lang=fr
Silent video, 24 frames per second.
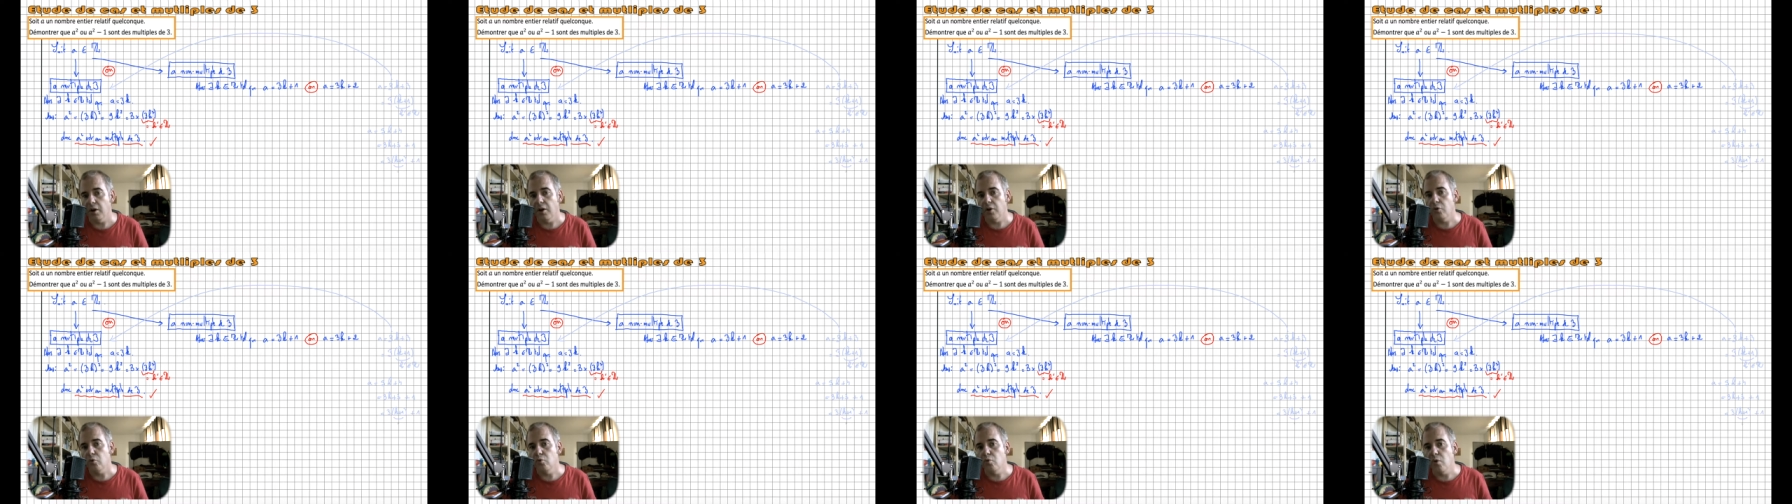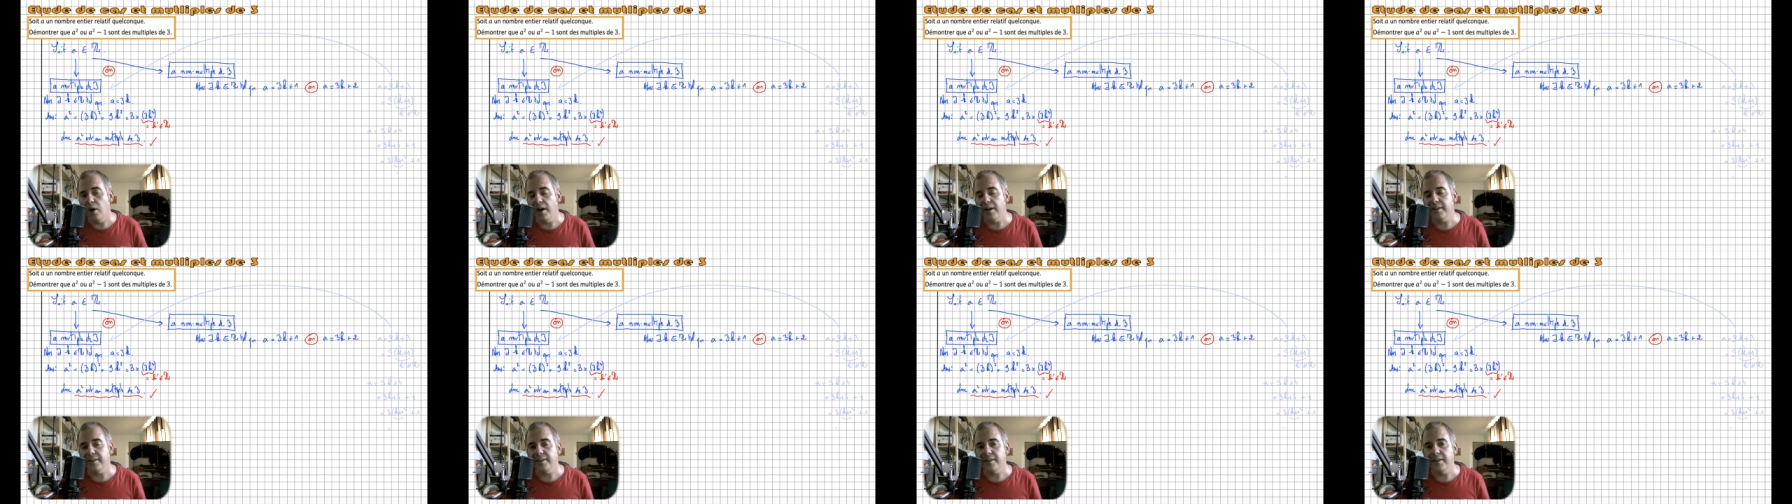où A
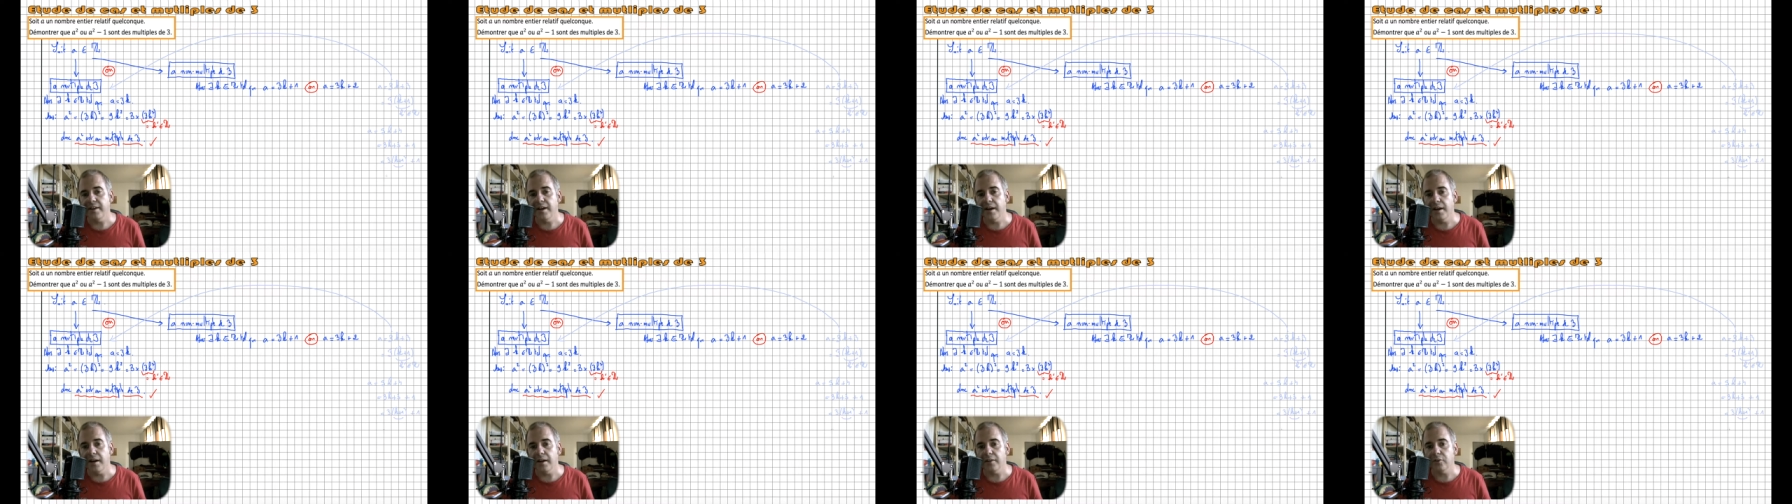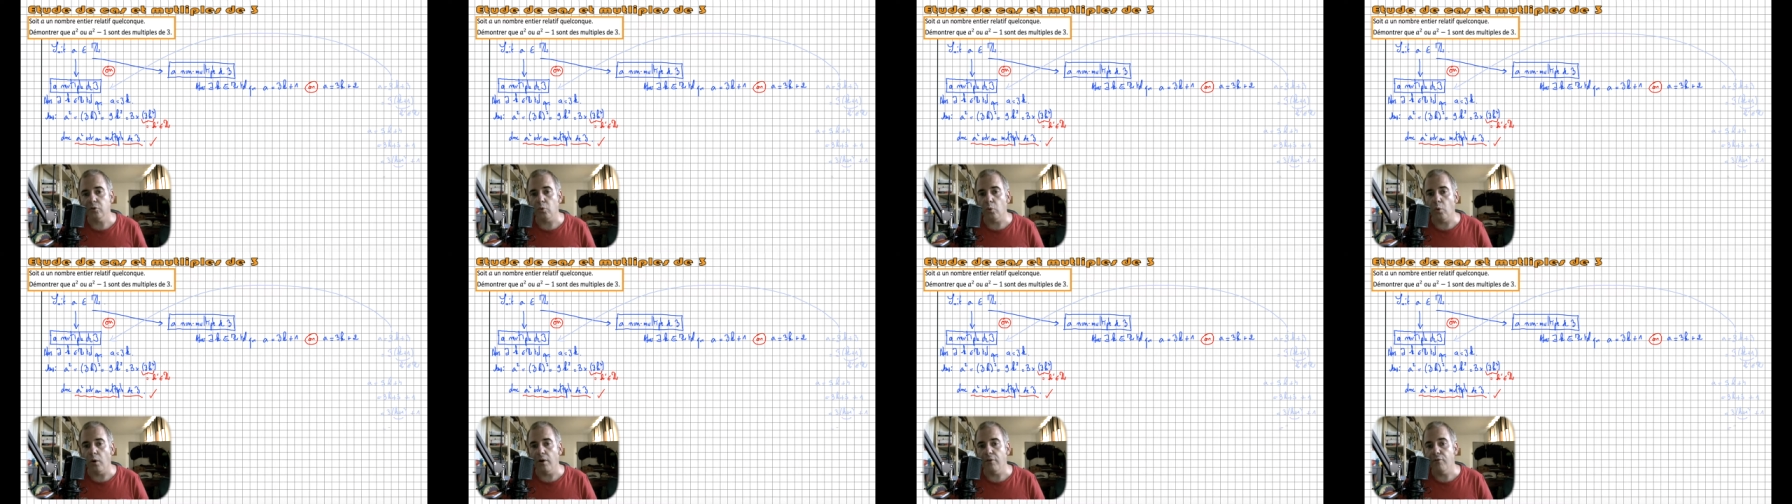est égal à
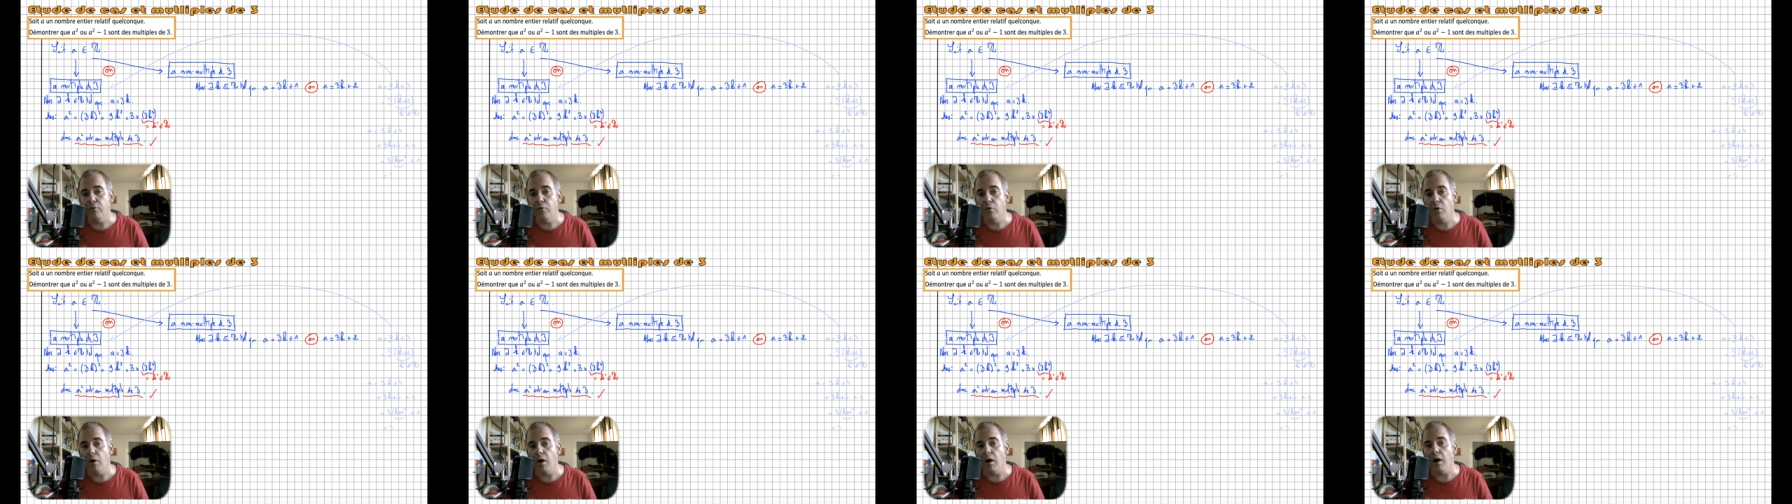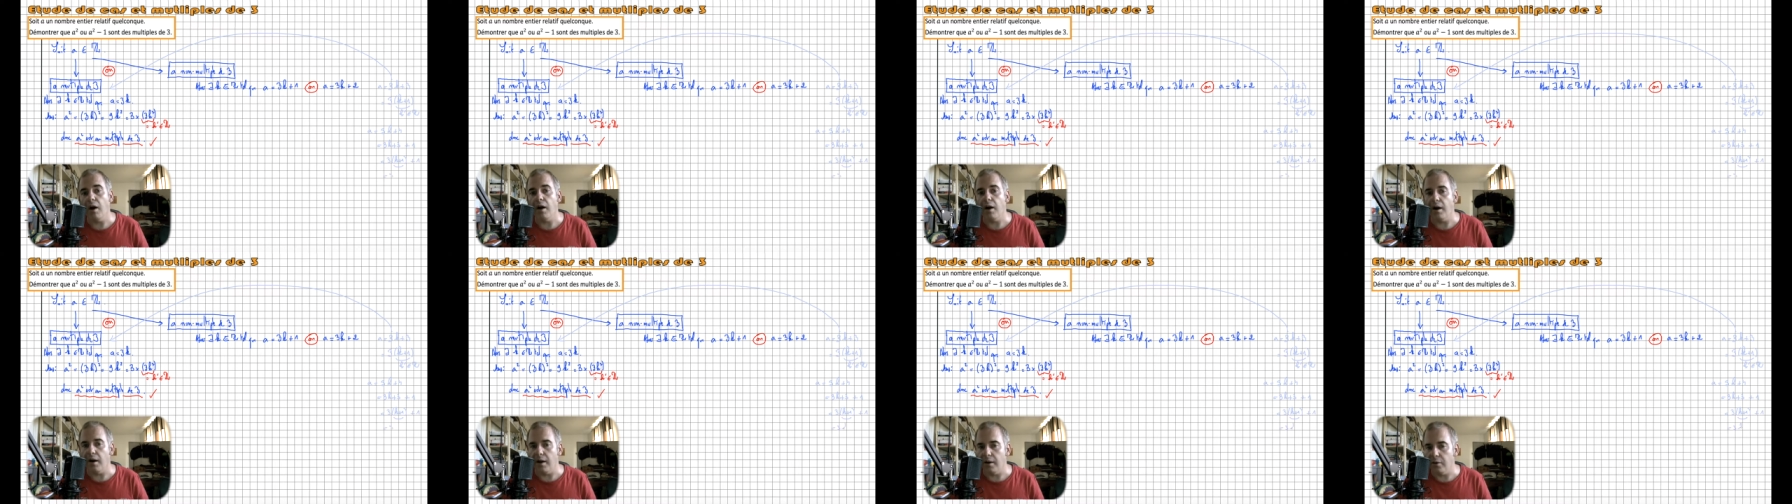3 fois
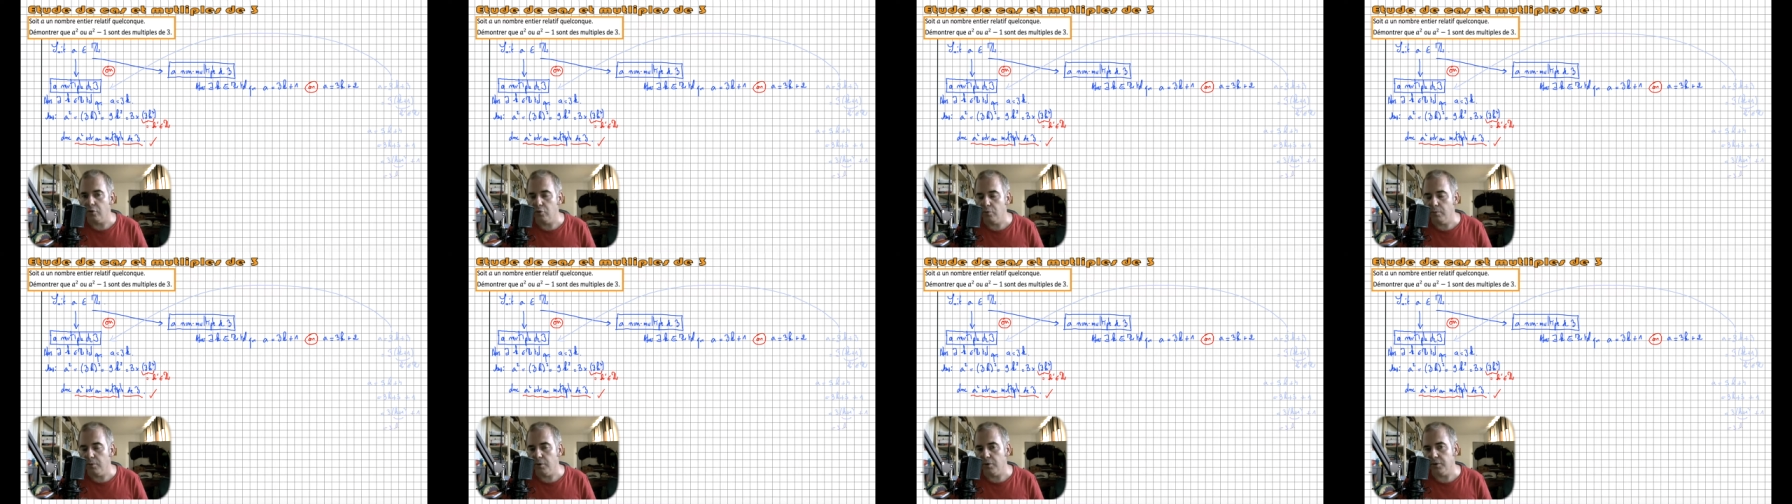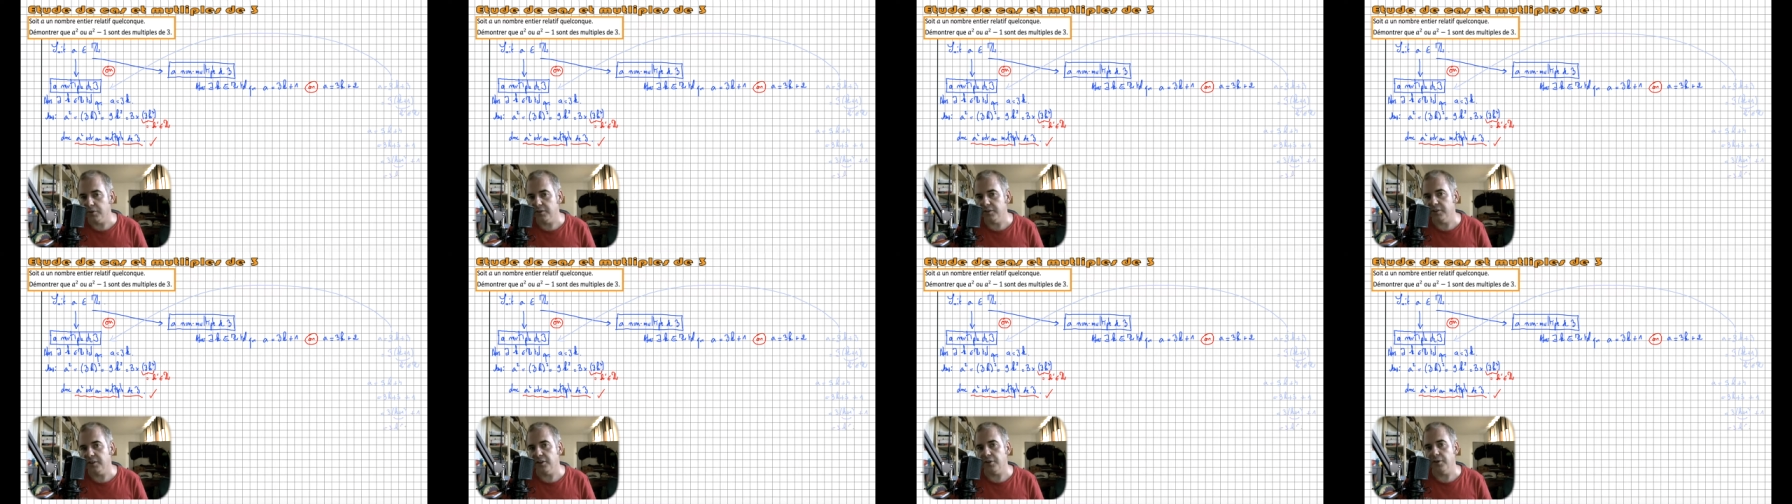un nombre
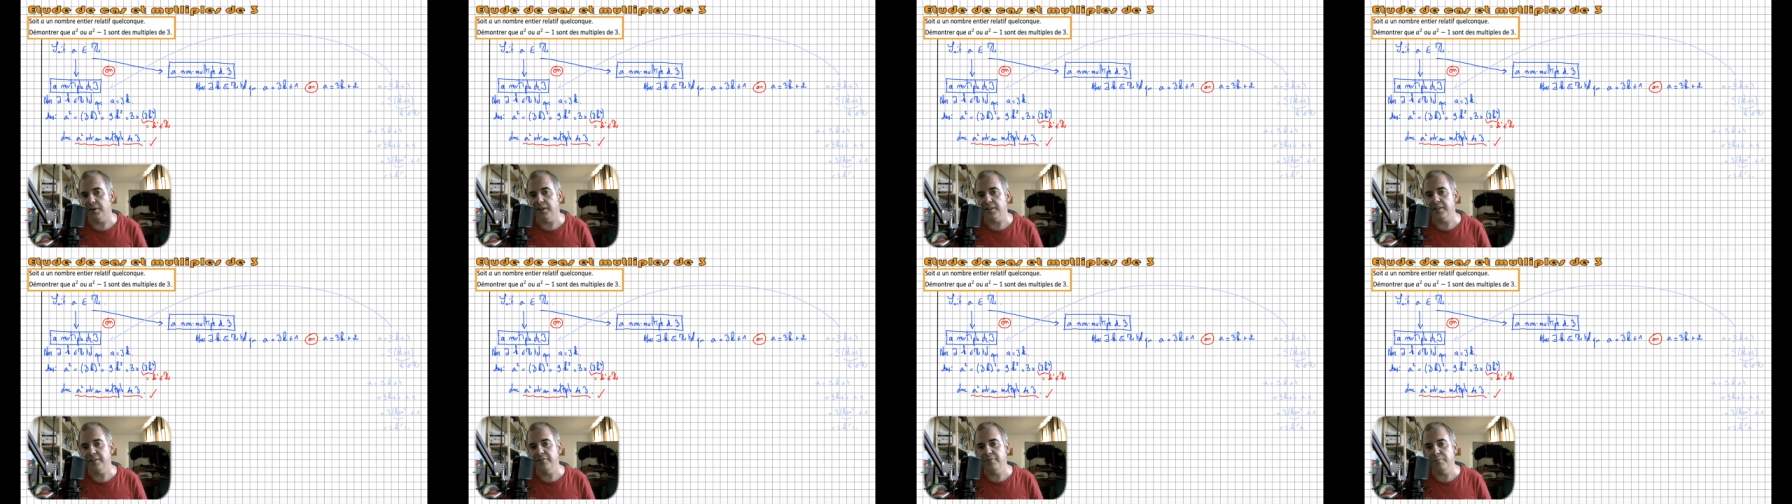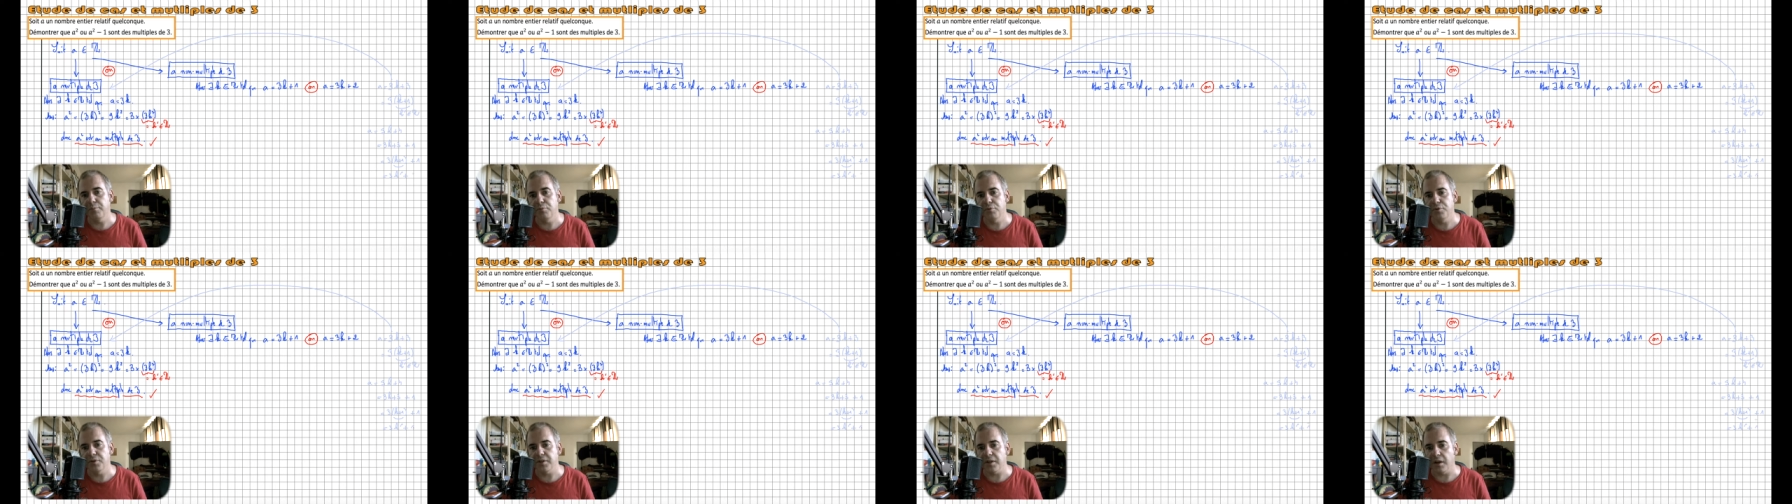entier relatif
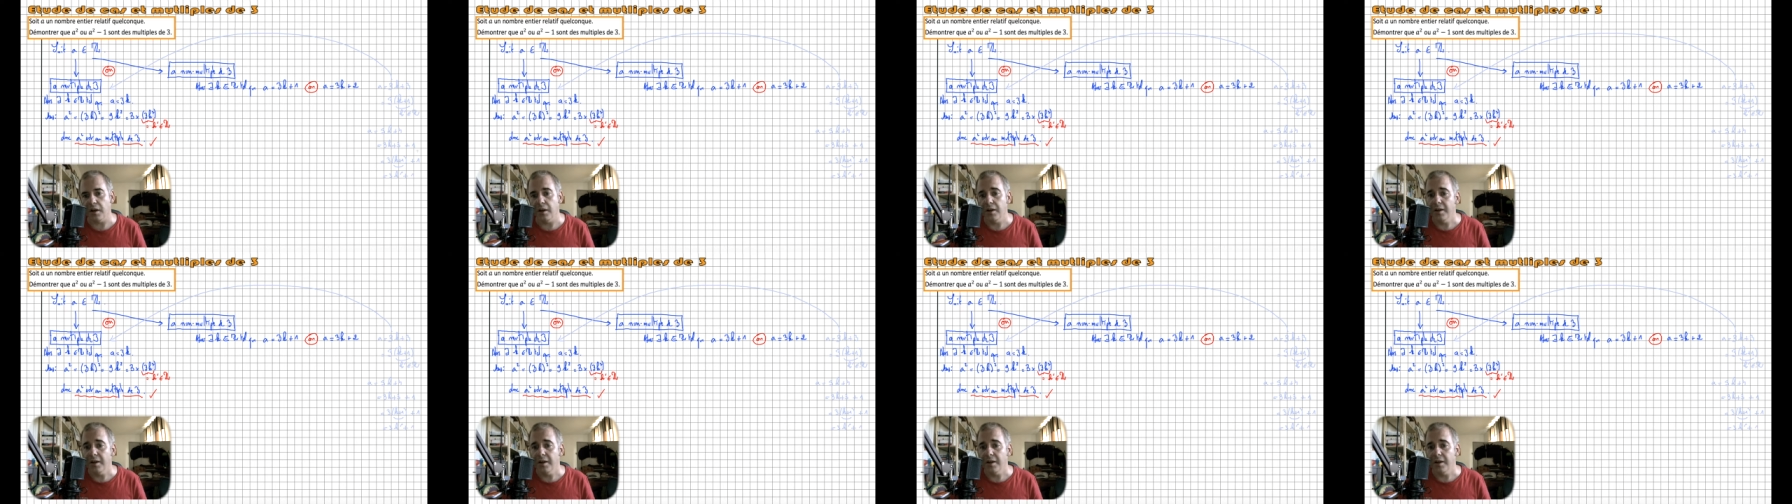plus 1,